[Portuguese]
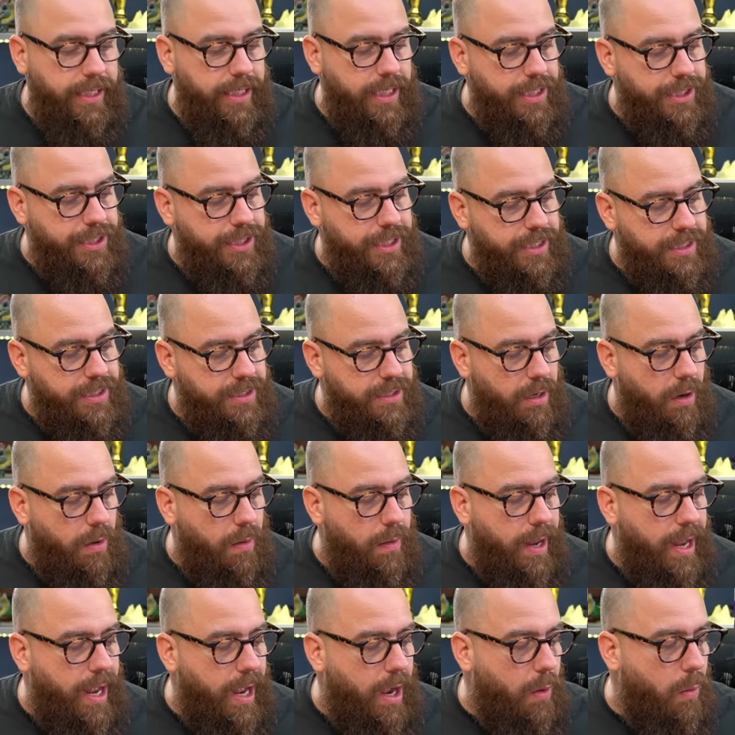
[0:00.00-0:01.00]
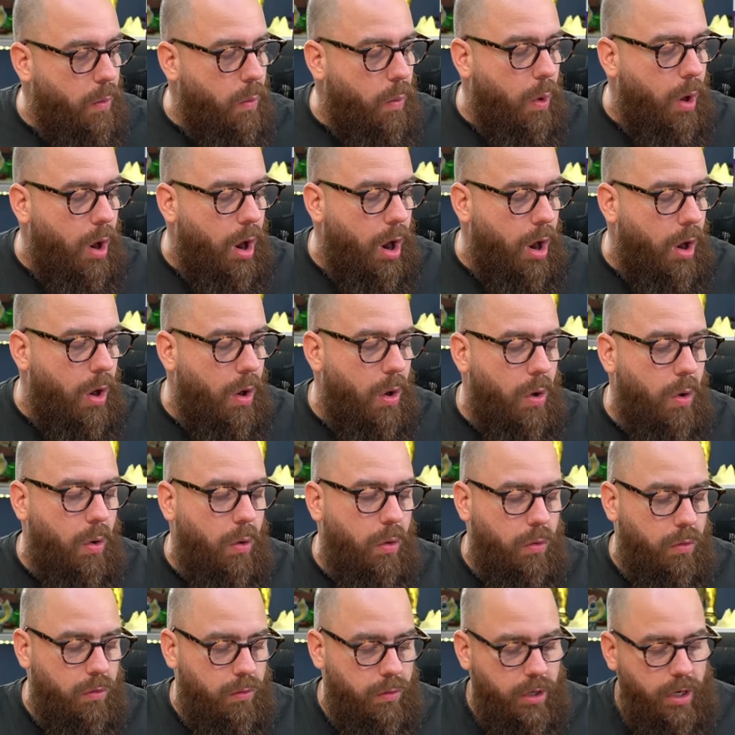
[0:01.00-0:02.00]
descrição é a
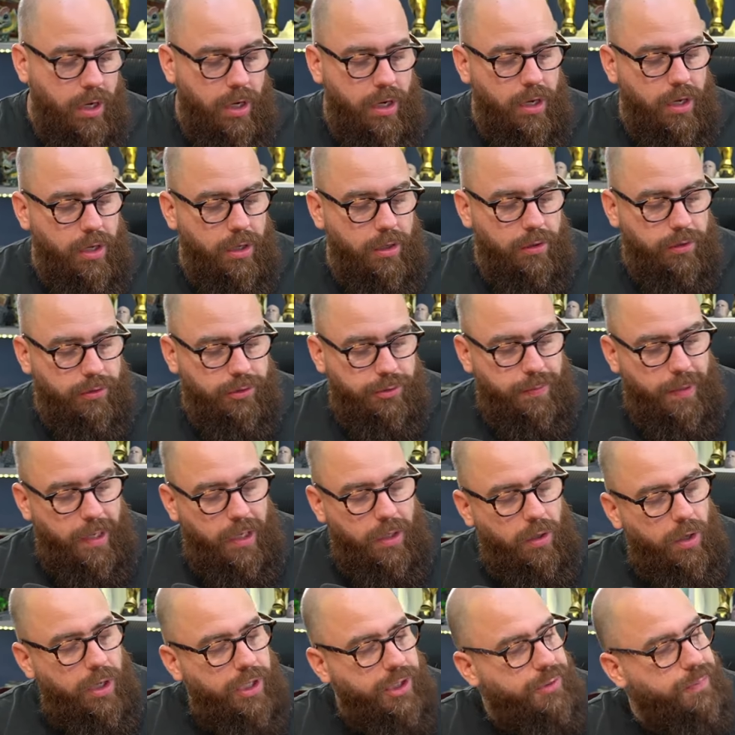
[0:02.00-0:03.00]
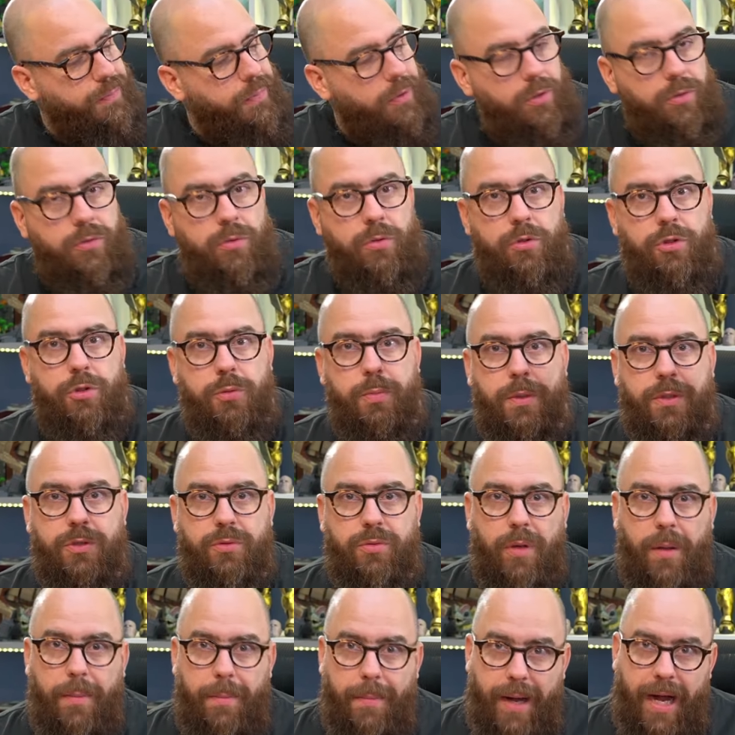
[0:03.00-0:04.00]
UOL os melhores produtos para
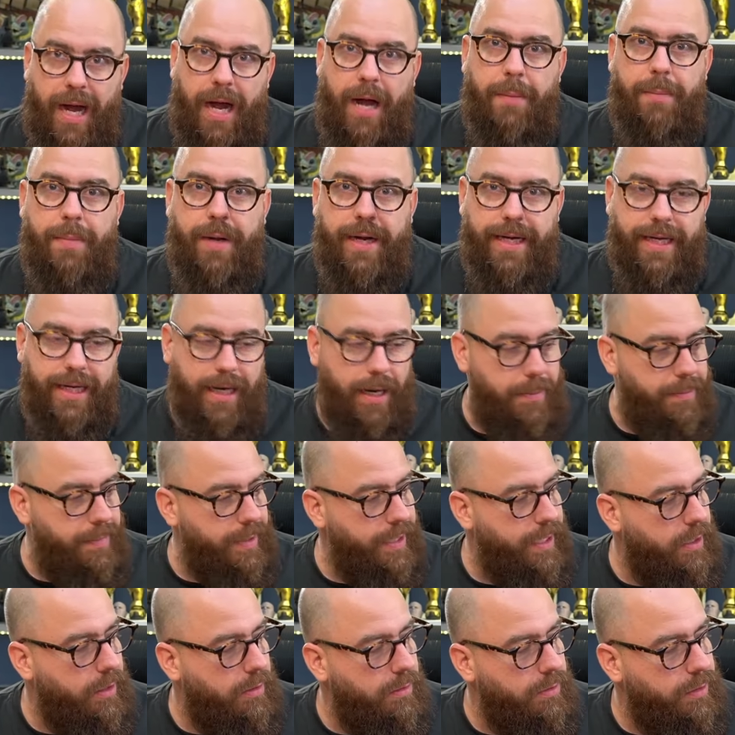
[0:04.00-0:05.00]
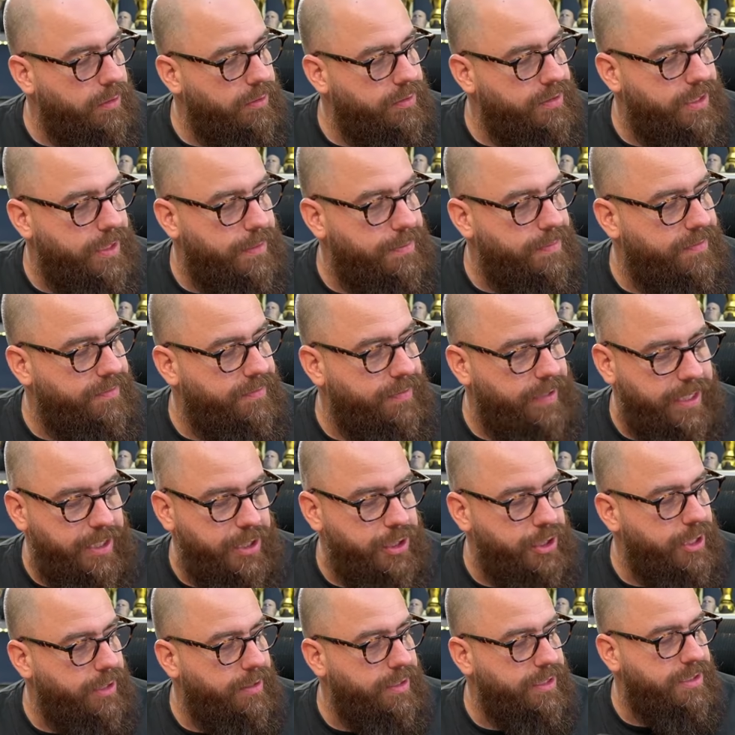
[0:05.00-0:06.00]
sua barba e cabelo. Eu sempre
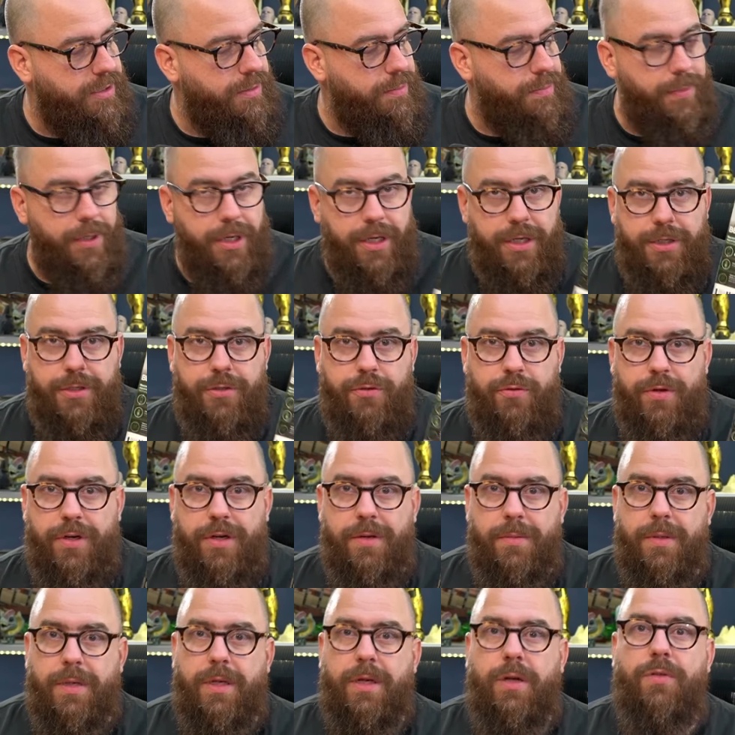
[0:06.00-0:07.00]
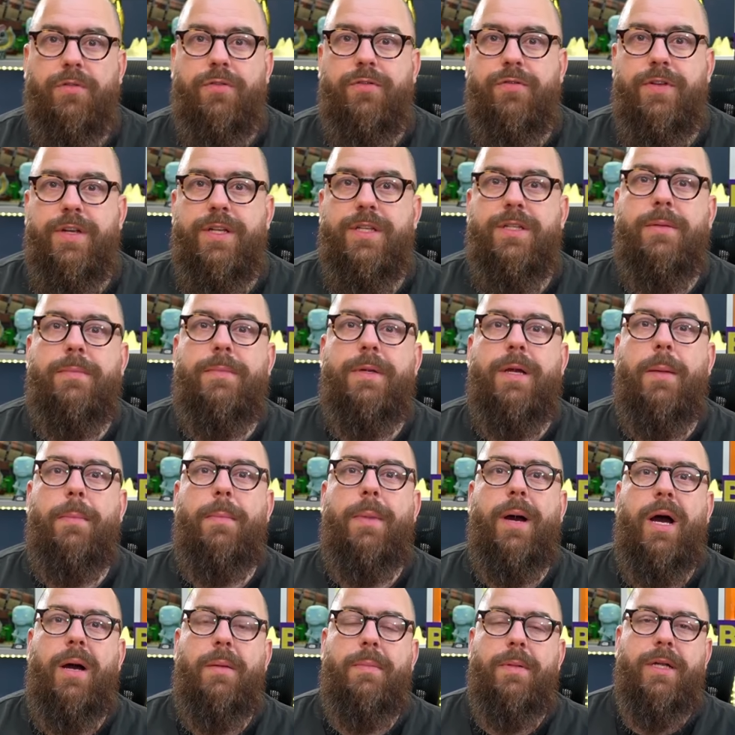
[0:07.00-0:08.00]
indico esse Bird Trimmer, que eu fiz a minha
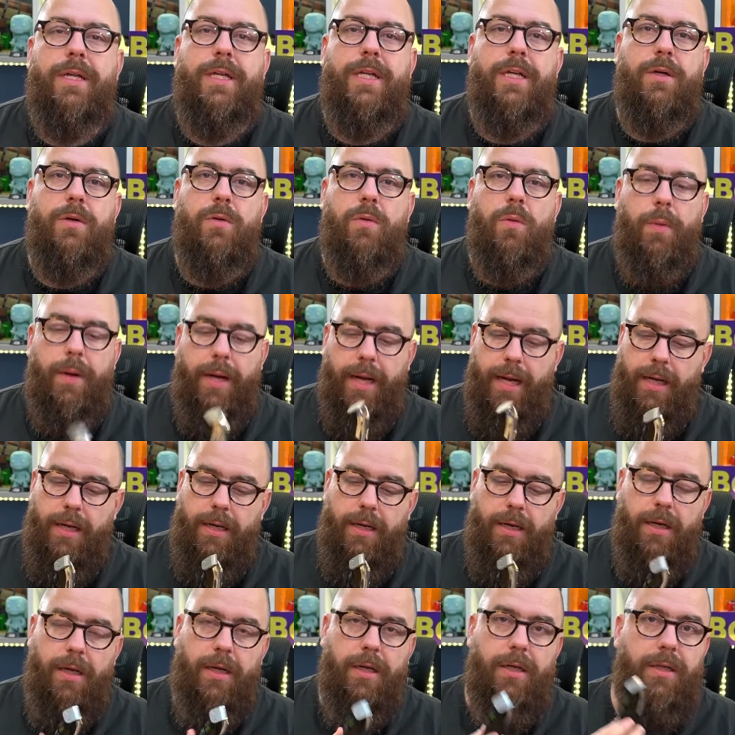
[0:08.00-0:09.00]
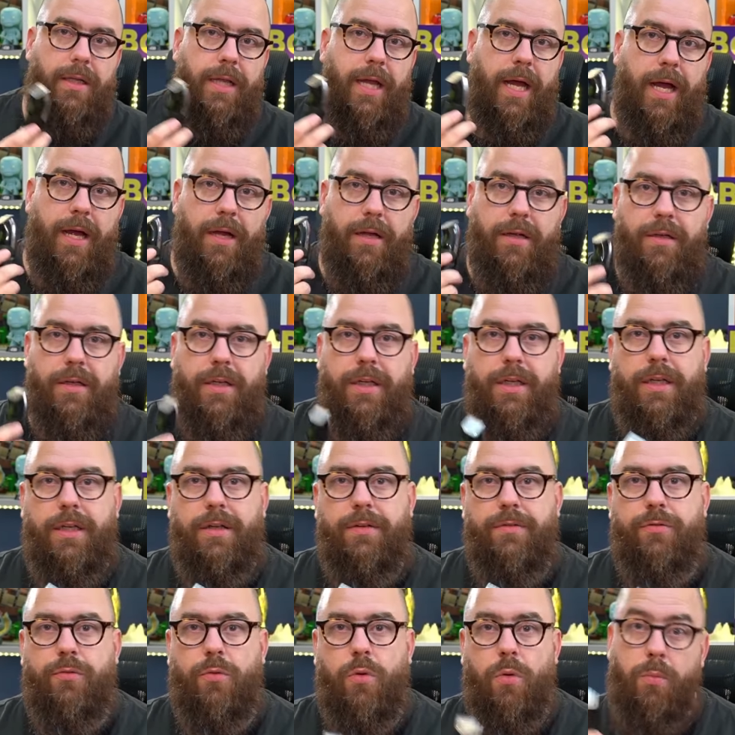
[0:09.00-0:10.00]
barba aqui com ele, né? E
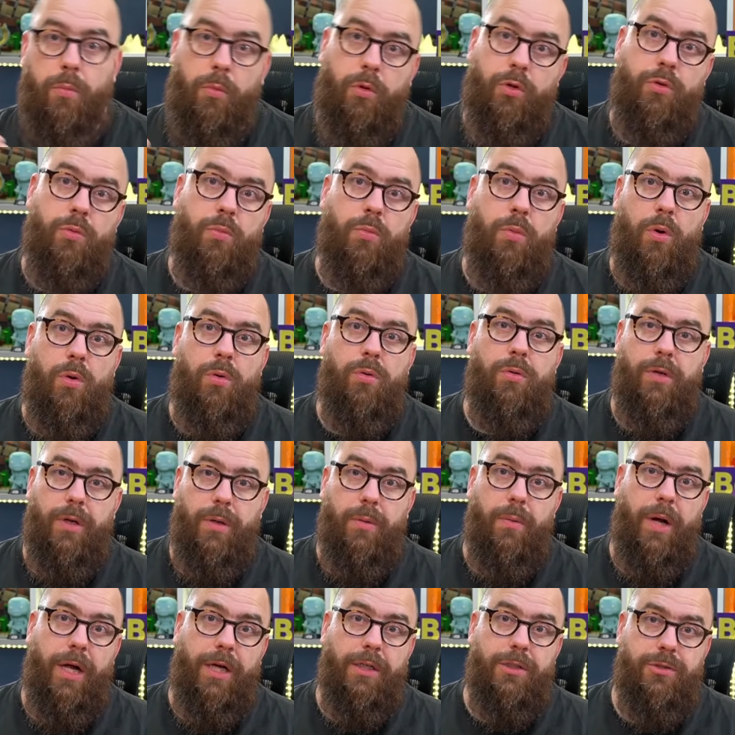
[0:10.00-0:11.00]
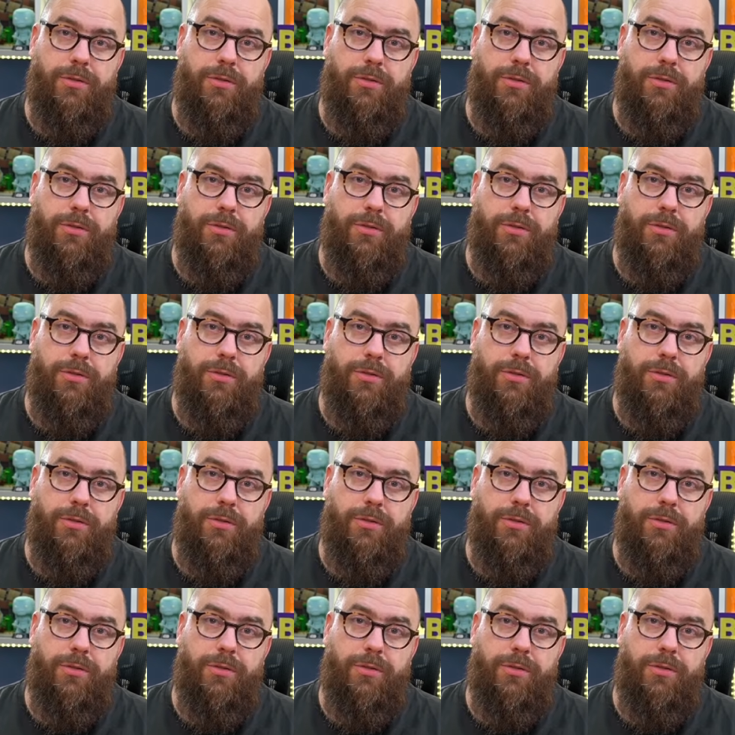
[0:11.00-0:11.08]
ficou muito bom, eu acho.